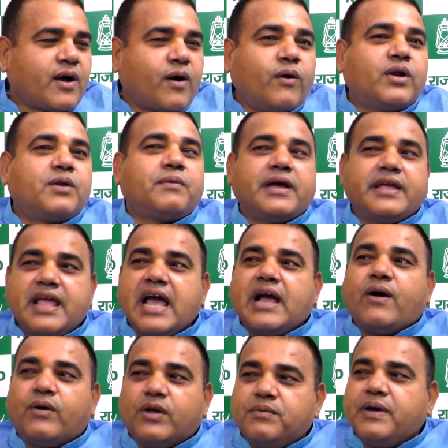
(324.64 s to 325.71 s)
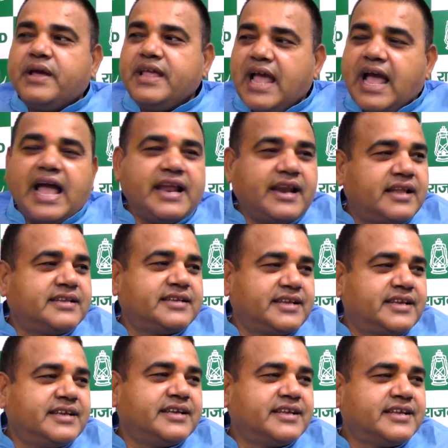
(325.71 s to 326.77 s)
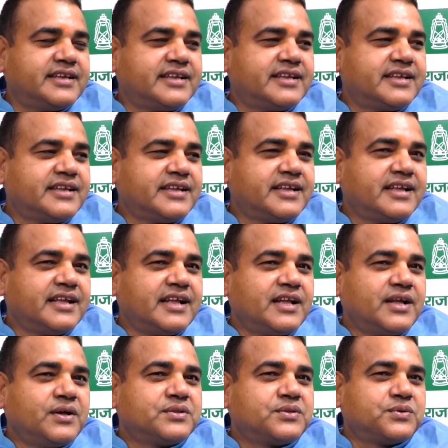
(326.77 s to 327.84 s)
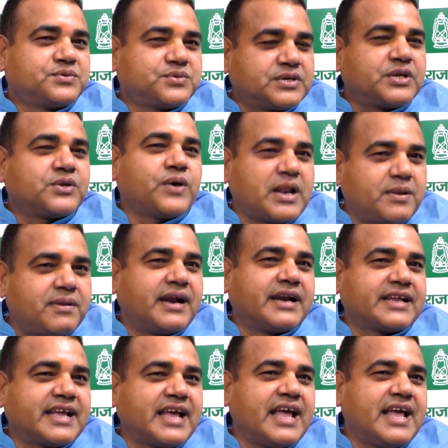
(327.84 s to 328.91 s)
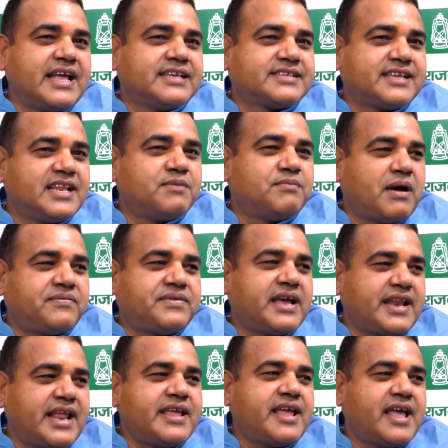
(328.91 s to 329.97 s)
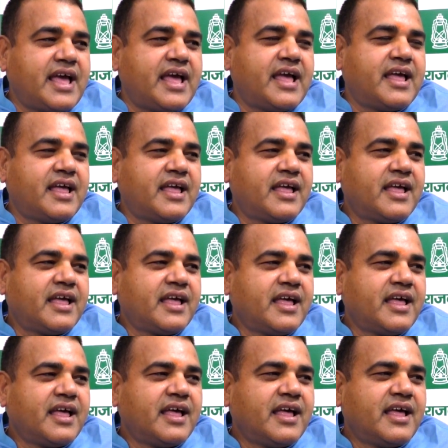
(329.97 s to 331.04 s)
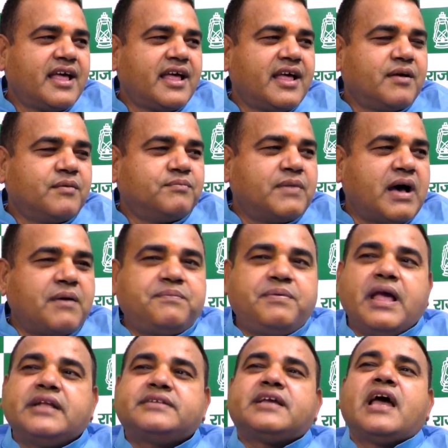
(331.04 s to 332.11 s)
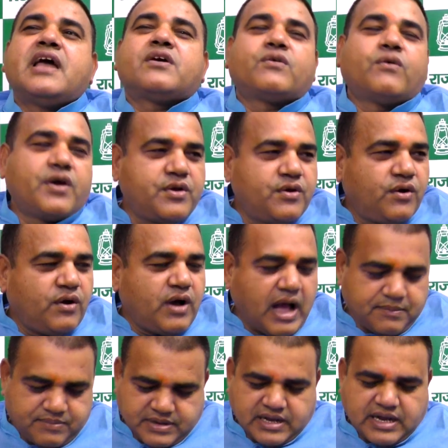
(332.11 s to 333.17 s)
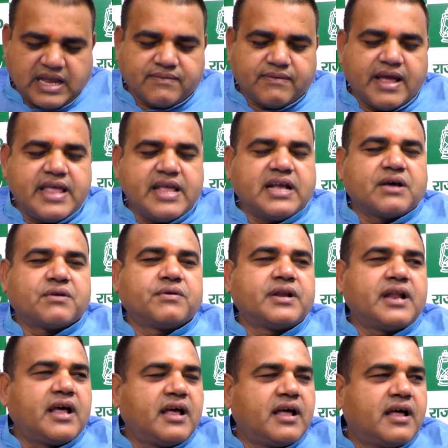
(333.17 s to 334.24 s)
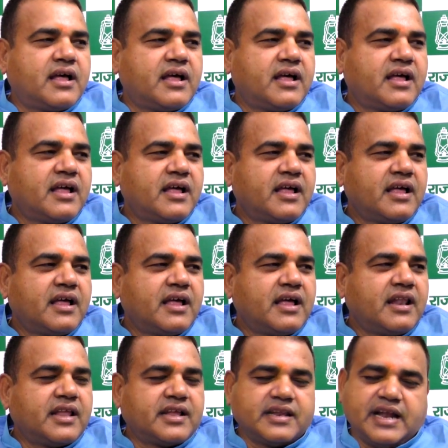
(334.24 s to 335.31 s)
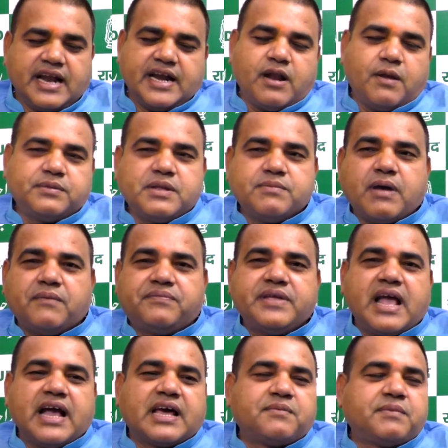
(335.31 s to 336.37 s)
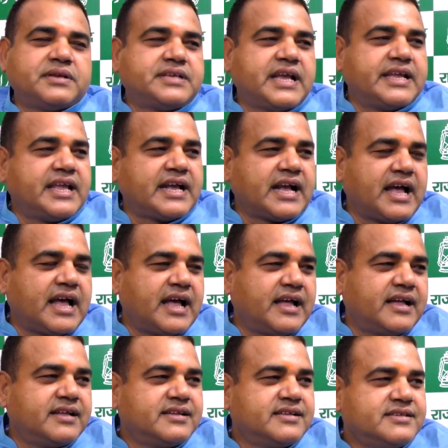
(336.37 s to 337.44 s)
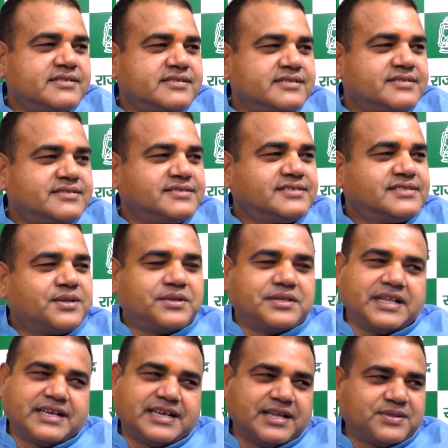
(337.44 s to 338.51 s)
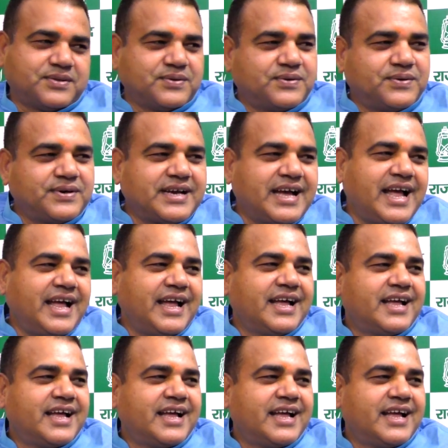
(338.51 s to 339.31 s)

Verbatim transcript: कौन भैया कौन भैया है ना जी तो चूंकि रॉयल ब्लड के हैं इसलिए माफिया नहीं है माफिया चाहे कोई हो आप कार्रवाई करो ना लेकिन हेड ऑफ द माफिया अगर बन जाइएगा तो दिक्कत तो होगा